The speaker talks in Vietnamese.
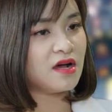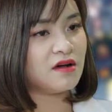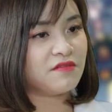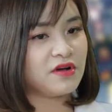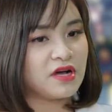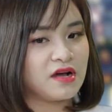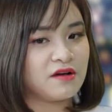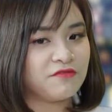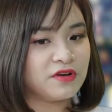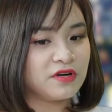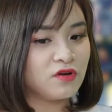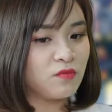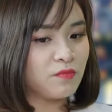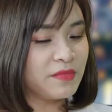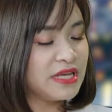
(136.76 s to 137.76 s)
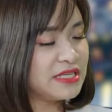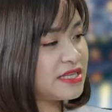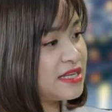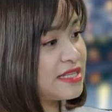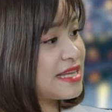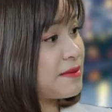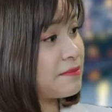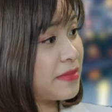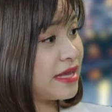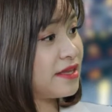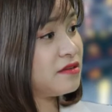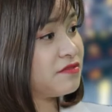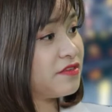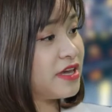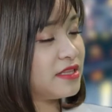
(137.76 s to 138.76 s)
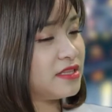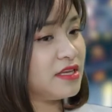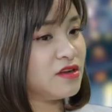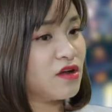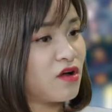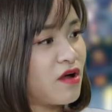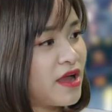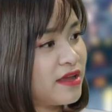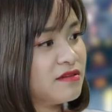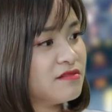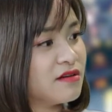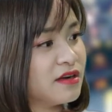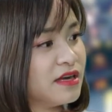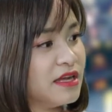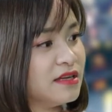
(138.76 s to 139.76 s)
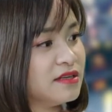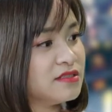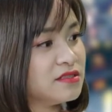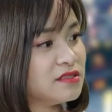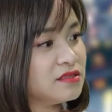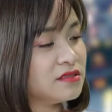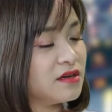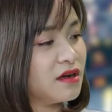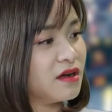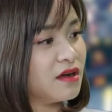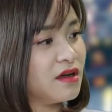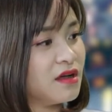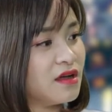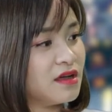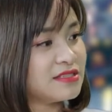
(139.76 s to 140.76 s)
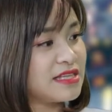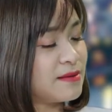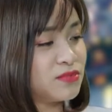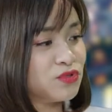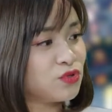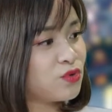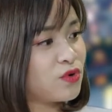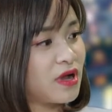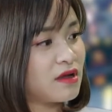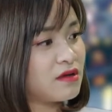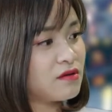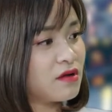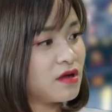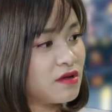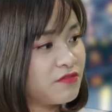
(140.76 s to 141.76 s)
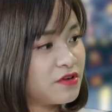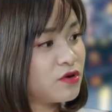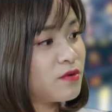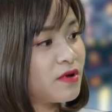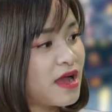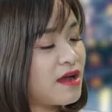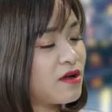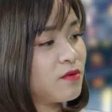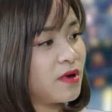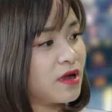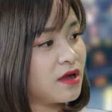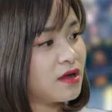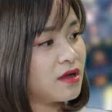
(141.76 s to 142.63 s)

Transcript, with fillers: Vâng ạ, phân khúc bình dân giảm mạnh như vậy thì nó có ảnh hưởng đến sự giảm sút của các phân khúc khác không ạ?